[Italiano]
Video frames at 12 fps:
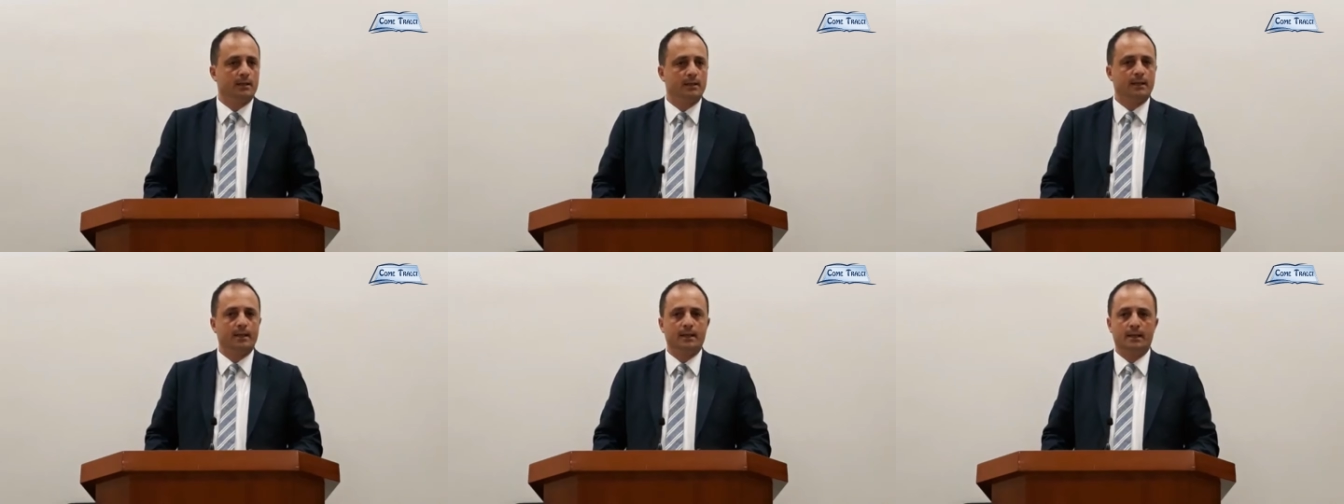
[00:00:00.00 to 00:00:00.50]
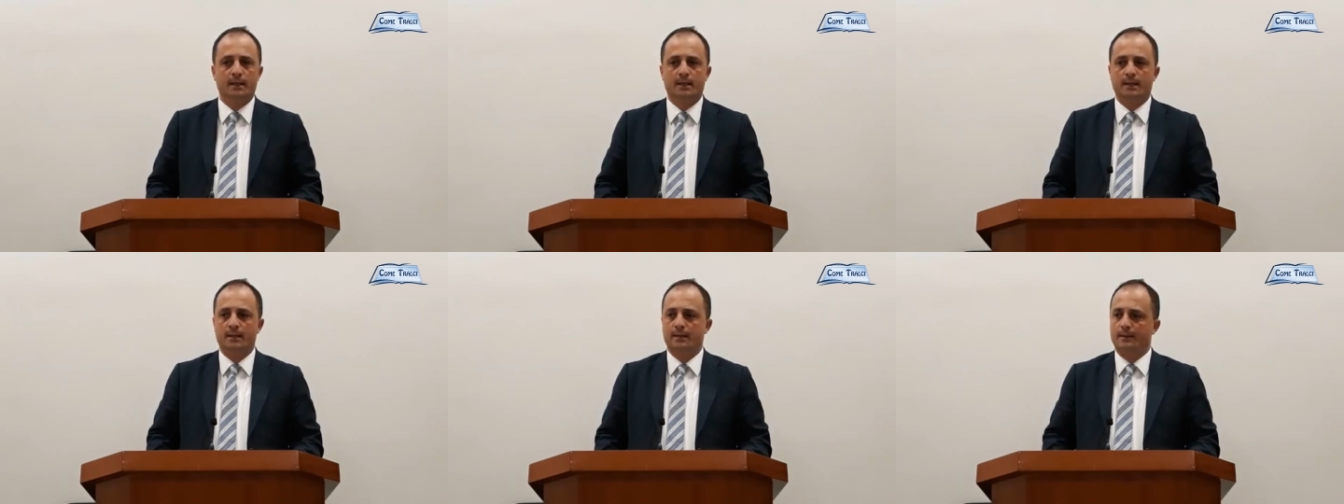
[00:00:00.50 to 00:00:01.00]

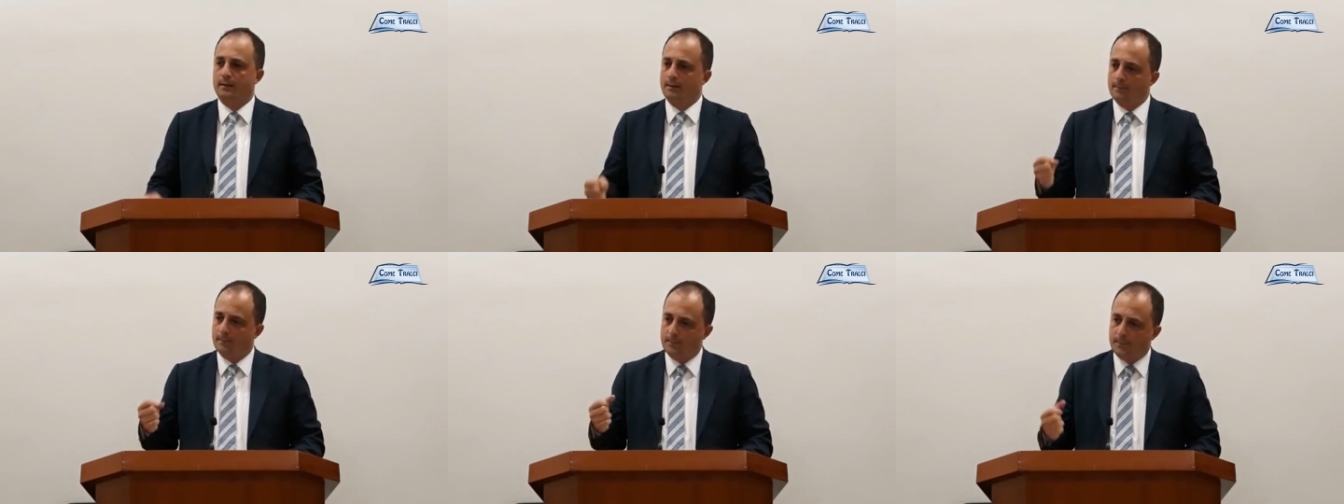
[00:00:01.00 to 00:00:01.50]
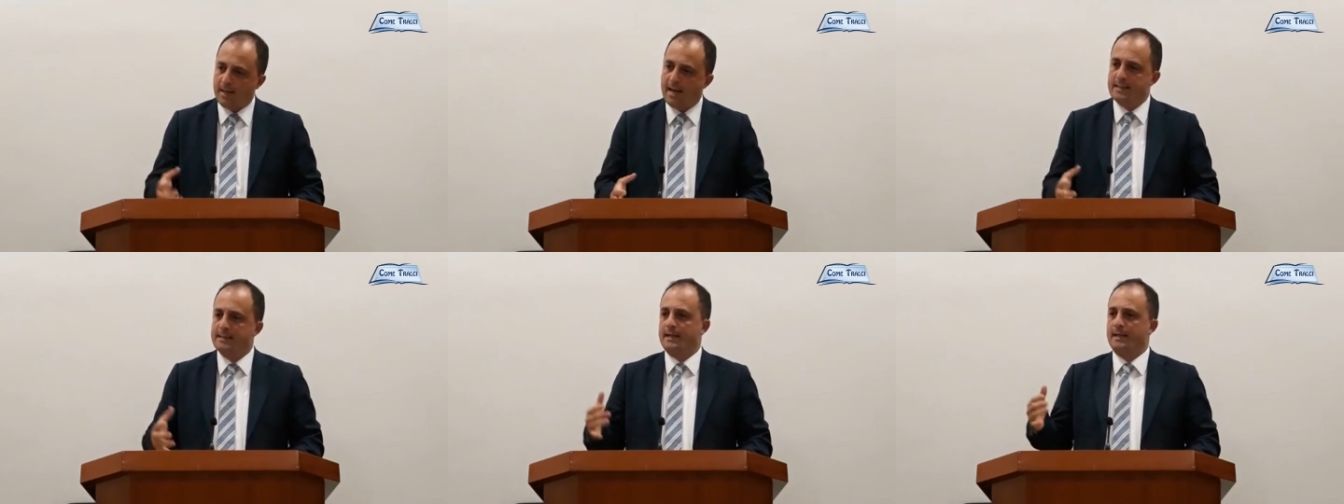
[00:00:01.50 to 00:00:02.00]
che
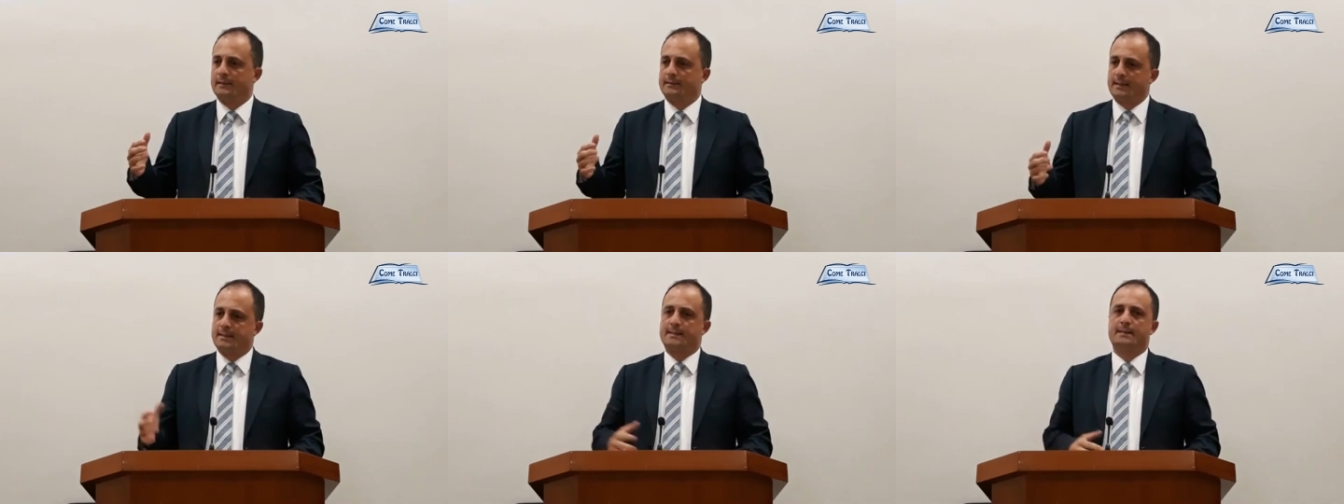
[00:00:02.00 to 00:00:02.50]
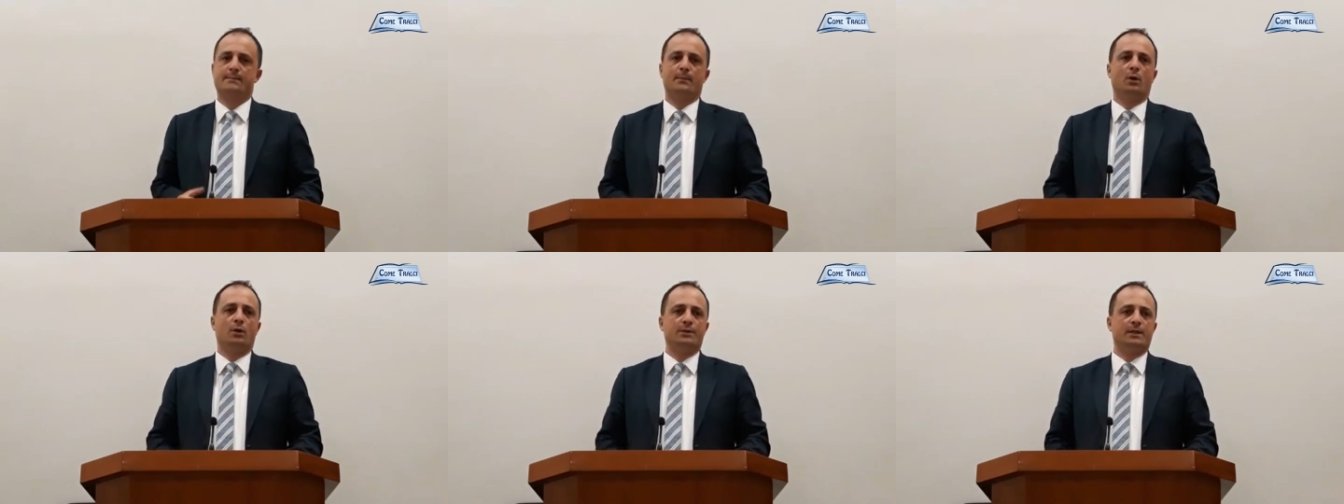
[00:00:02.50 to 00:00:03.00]
predica,
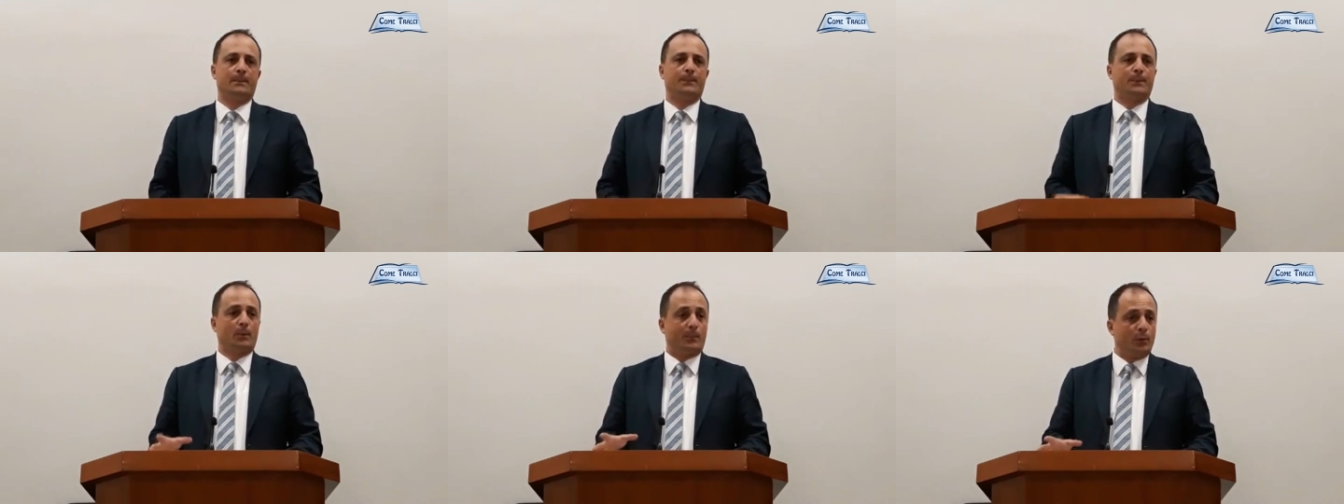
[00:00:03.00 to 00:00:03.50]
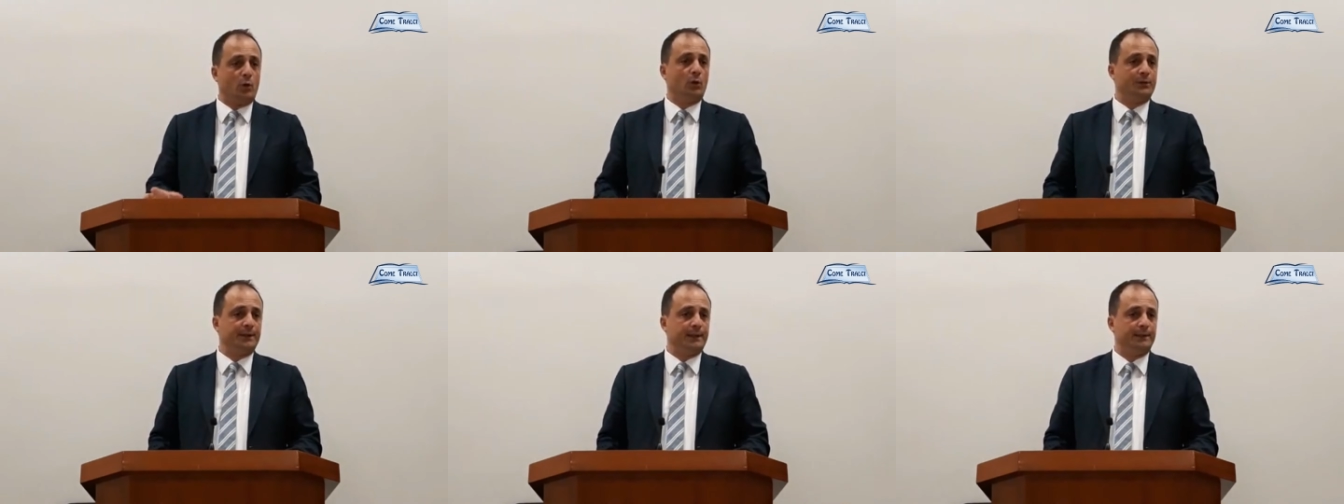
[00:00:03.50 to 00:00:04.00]
testimonia,
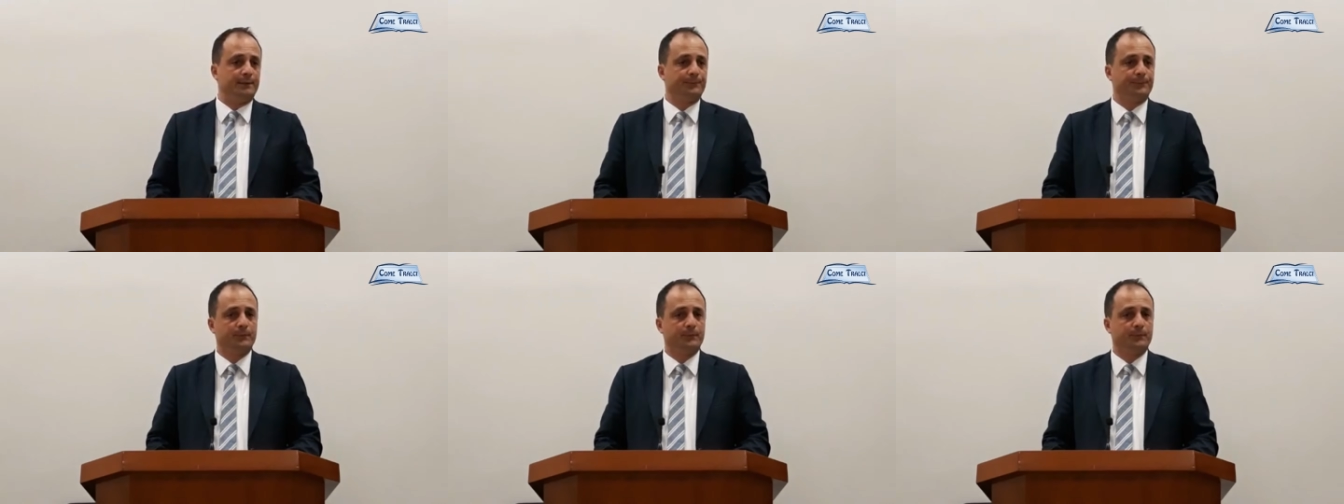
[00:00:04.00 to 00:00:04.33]
propone,